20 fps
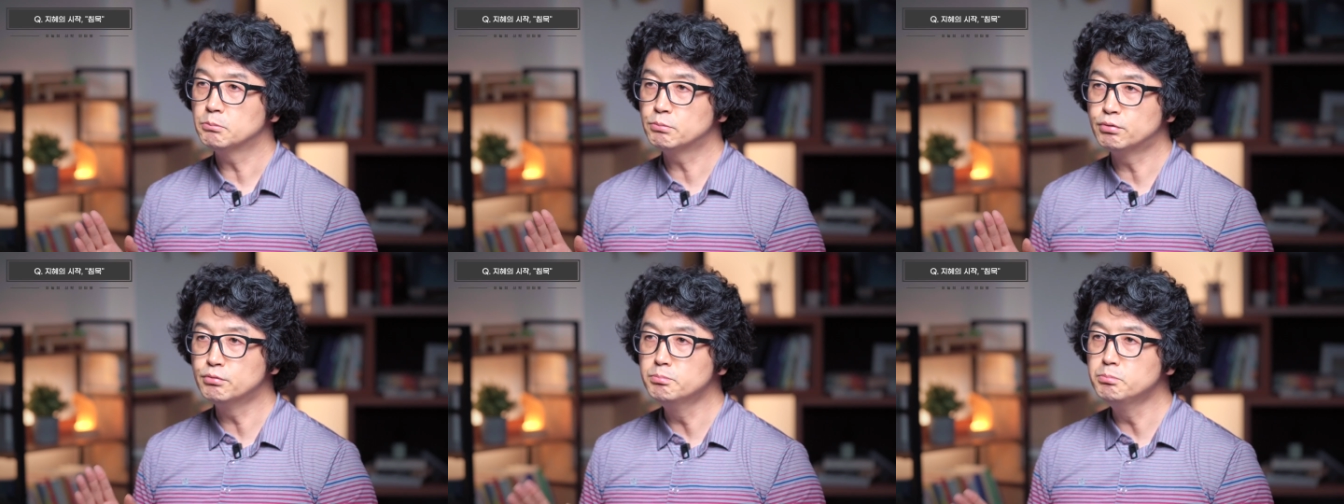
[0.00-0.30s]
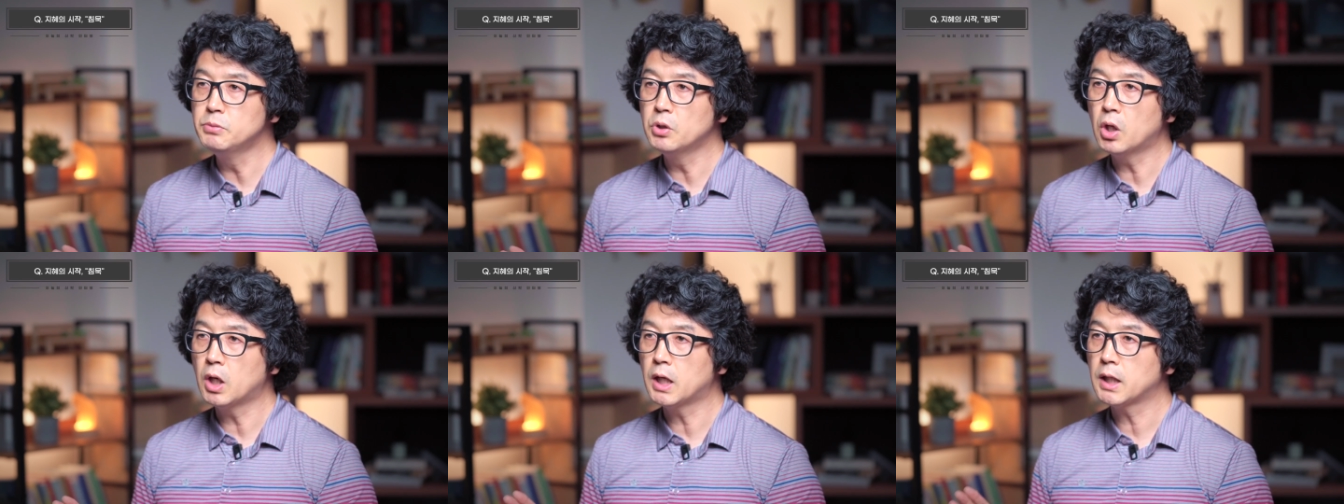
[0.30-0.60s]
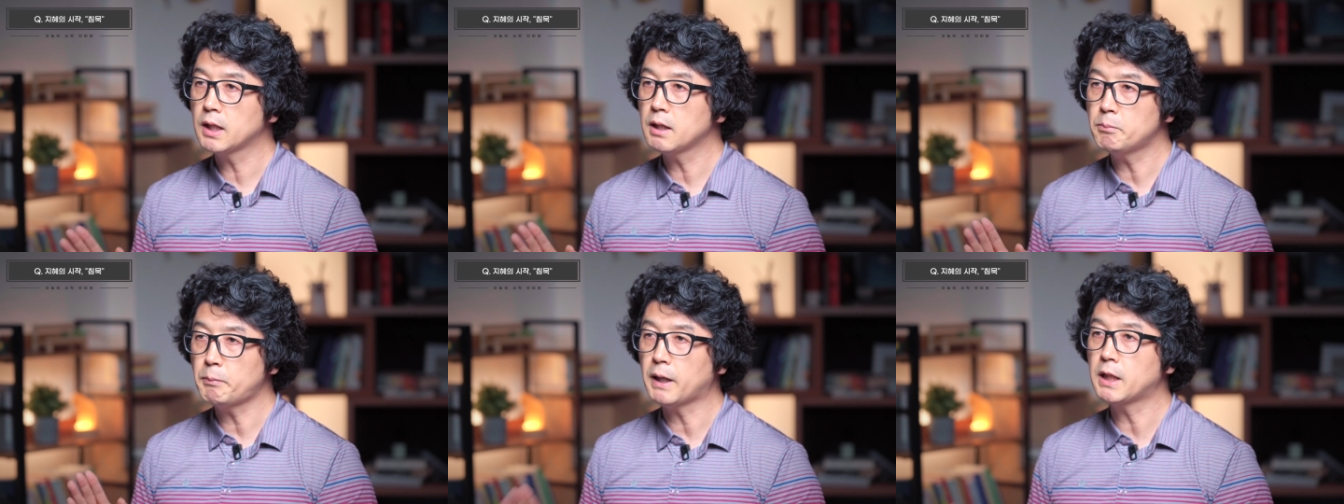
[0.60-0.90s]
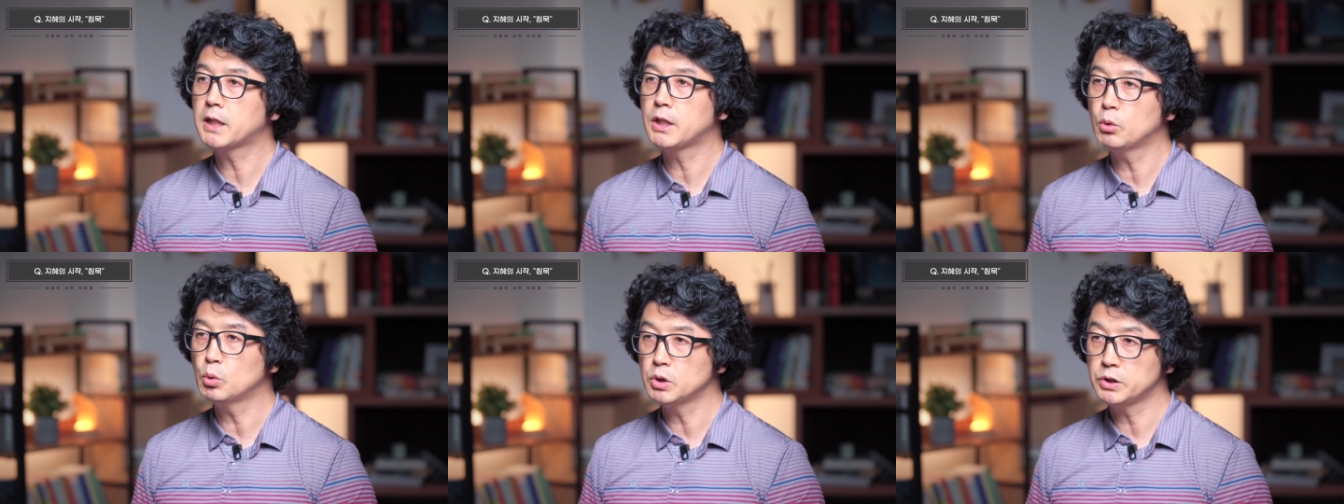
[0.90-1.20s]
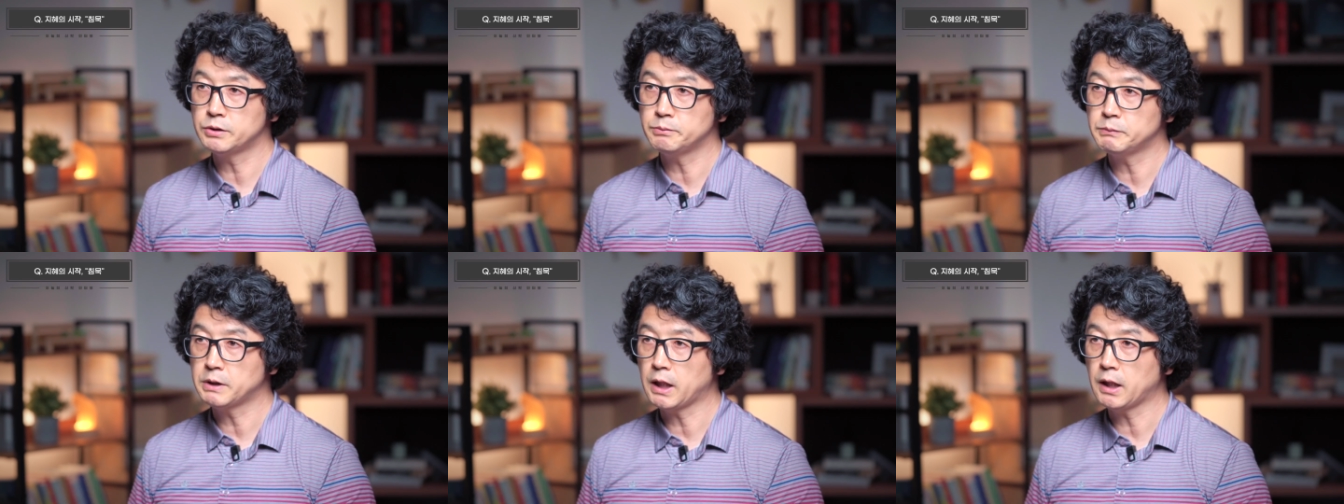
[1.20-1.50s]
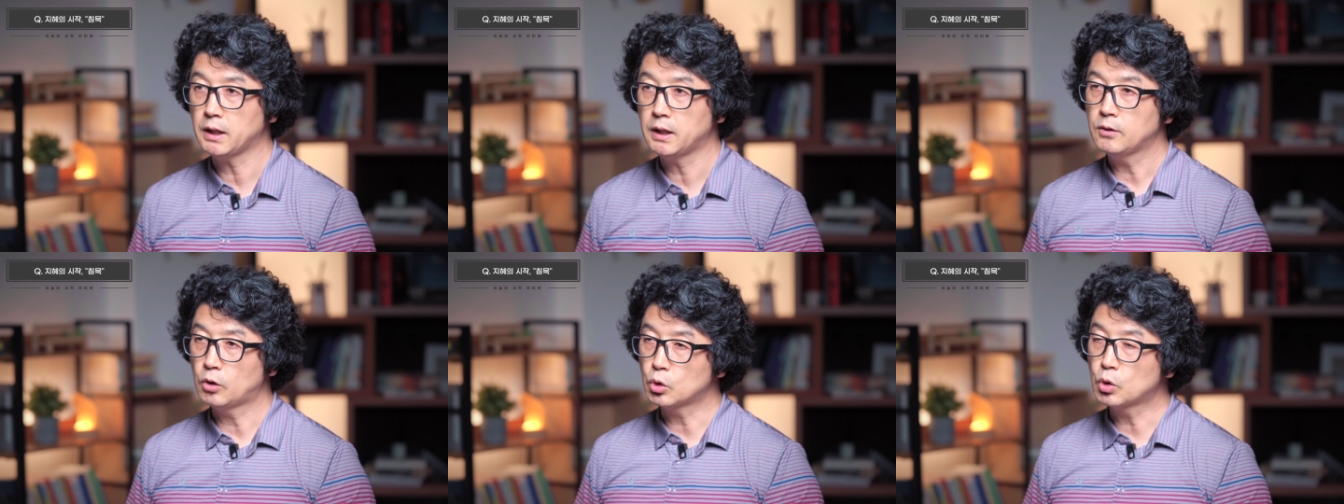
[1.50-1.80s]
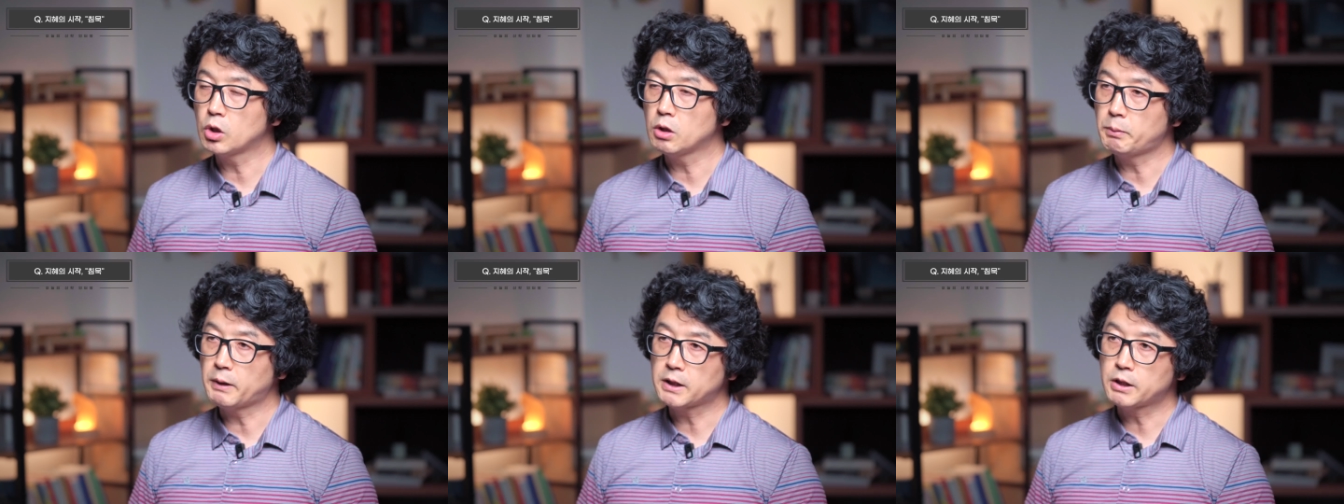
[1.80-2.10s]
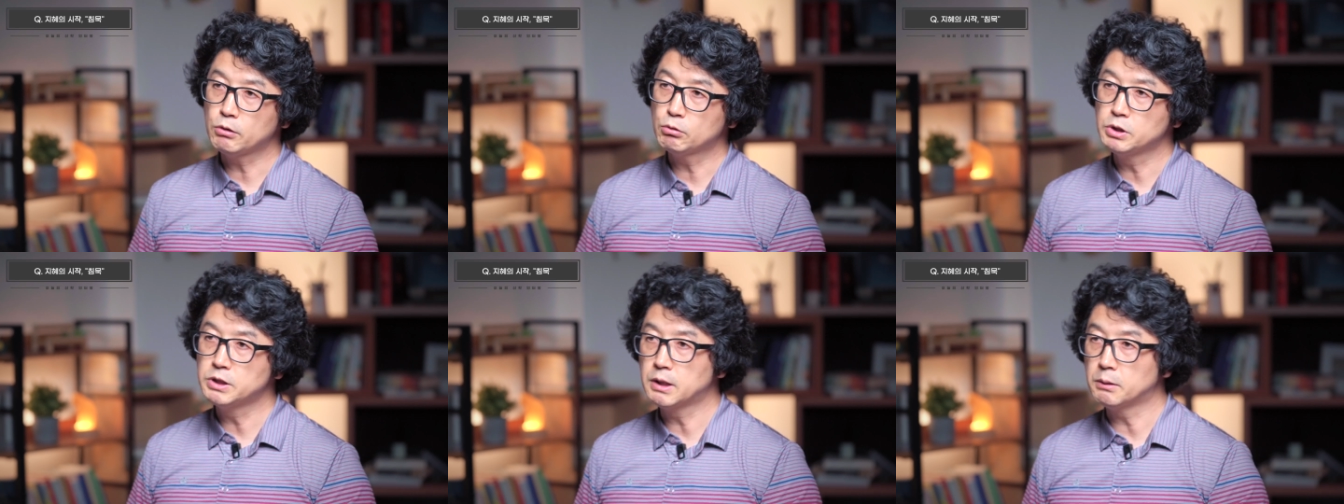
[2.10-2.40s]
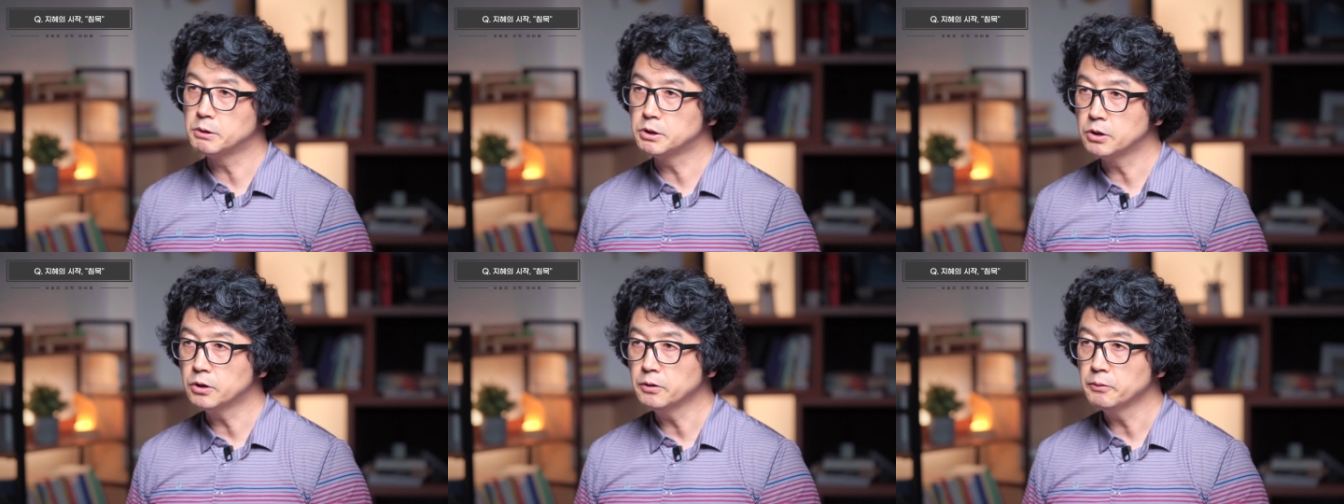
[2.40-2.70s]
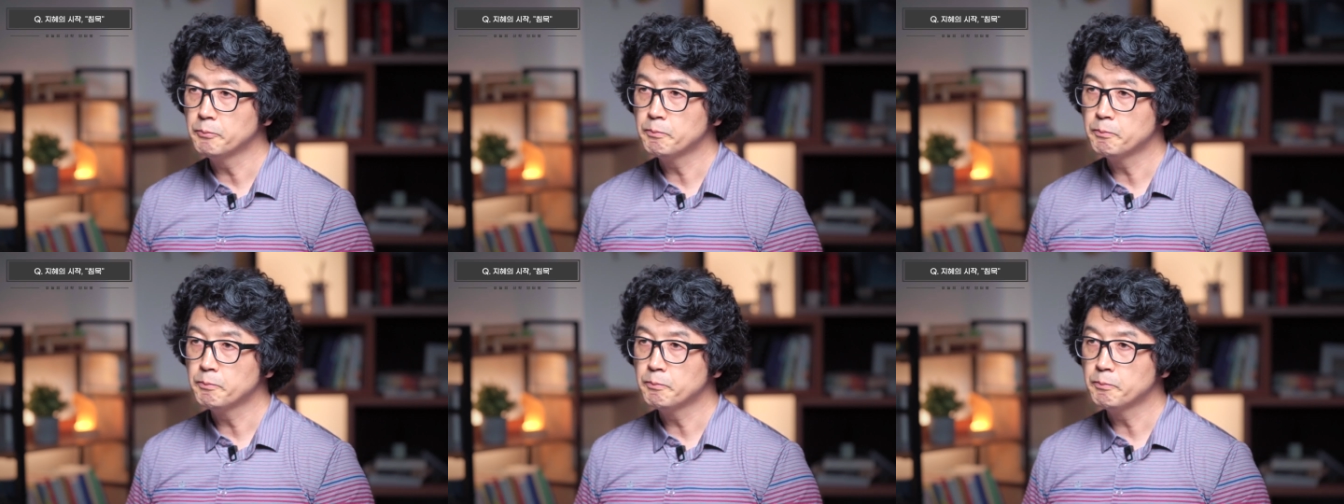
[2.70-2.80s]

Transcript: 분명하게 밝히고 있습니다. 어떻게 밝히고 있냐면요.